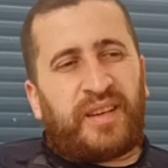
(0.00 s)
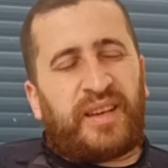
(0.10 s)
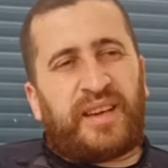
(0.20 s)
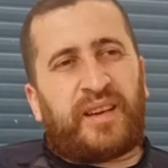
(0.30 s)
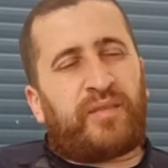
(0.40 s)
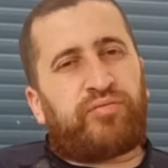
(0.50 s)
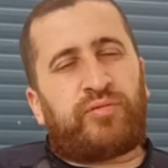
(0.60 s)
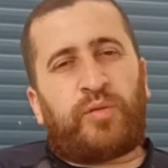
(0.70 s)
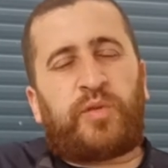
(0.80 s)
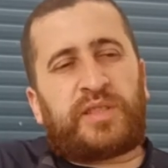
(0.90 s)
et euh,
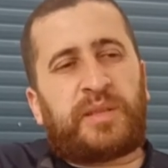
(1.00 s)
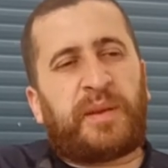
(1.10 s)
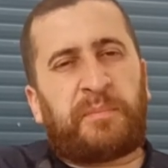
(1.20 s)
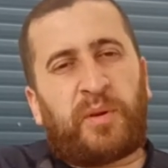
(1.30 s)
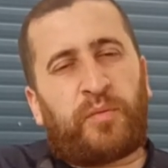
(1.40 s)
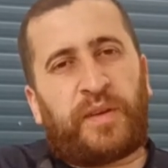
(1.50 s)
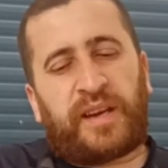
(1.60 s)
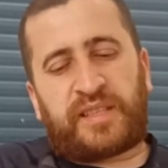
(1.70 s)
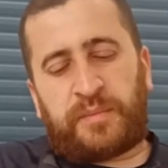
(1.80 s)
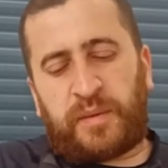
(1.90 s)
deux fois, c'est bien de ne pas en
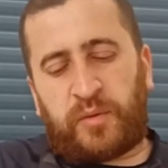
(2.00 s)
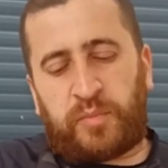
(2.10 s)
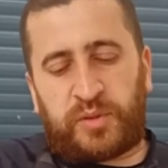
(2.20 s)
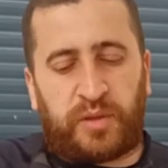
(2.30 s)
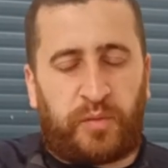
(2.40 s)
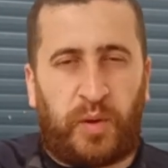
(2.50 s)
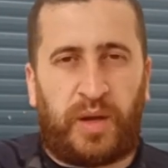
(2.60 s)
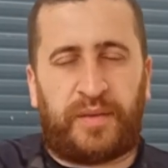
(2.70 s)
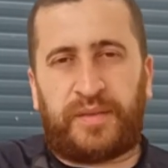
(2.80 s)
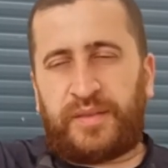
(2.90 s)
faire. J'aime bien me reposer deux
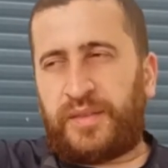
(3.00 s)
fois.